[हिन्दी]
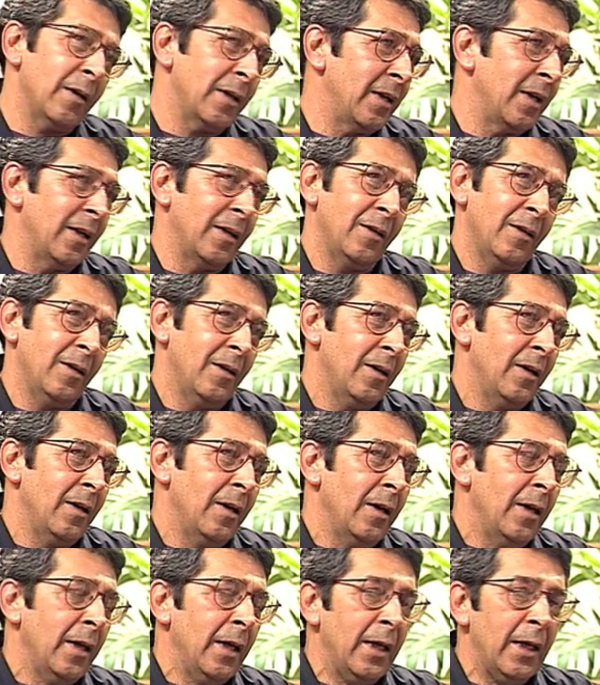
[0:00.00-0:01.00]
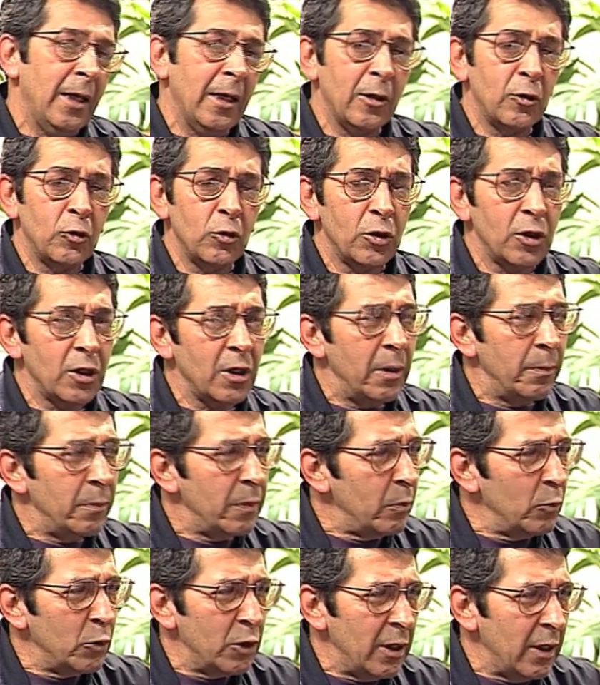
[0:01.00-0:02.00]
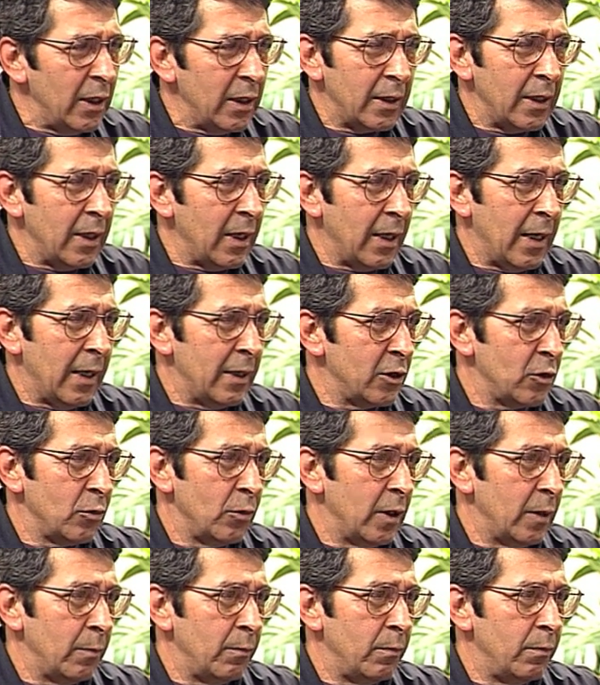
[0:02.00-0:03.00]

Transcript: नहीं एक तो स्क्रिप्ट मुझे इतना खास कोई